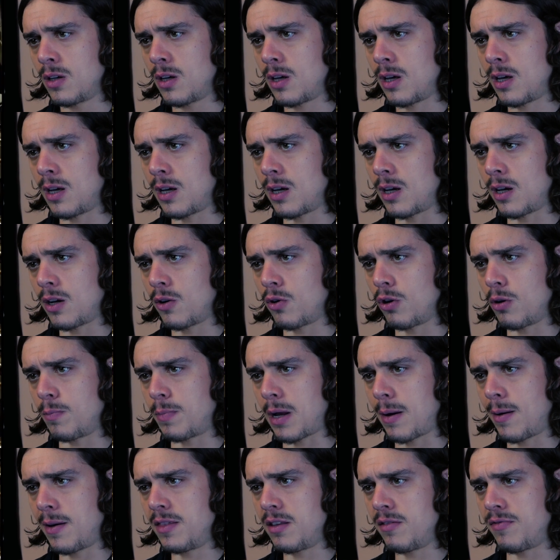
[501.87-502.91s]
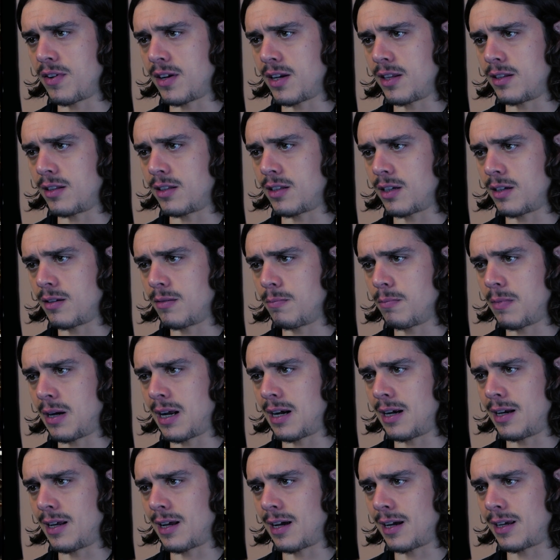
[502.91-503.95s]
Eh, golpeaban diferente.
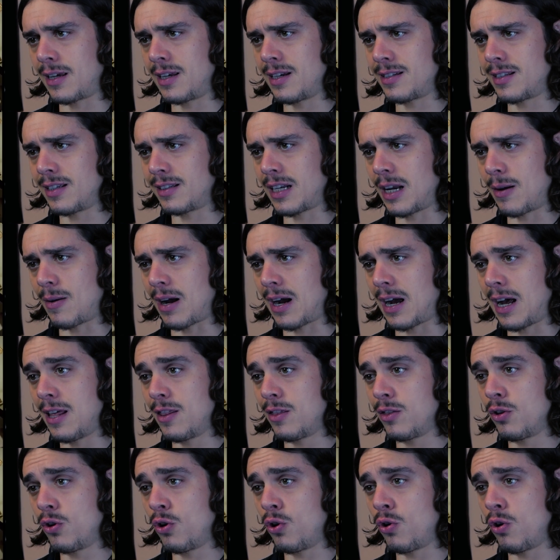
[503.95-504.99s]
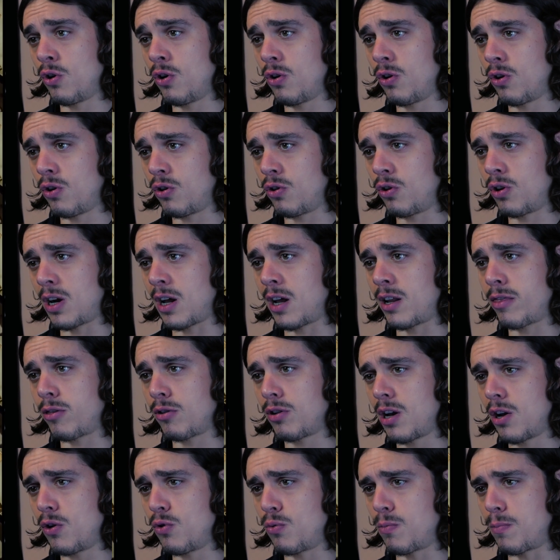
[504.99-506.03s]
Vale, aquí está trabajando, ojo, la
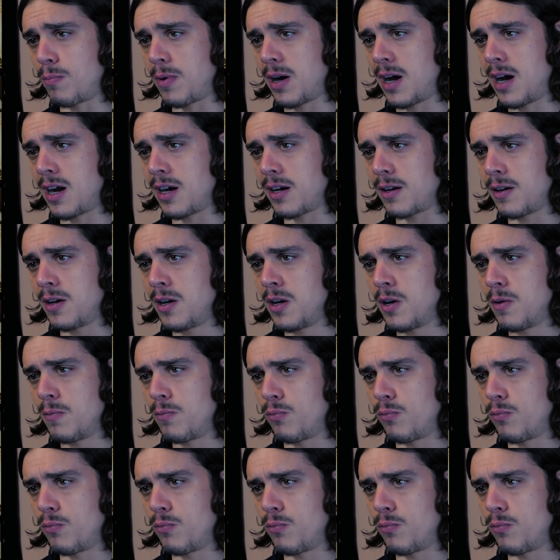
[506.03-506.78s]
zona lumbar.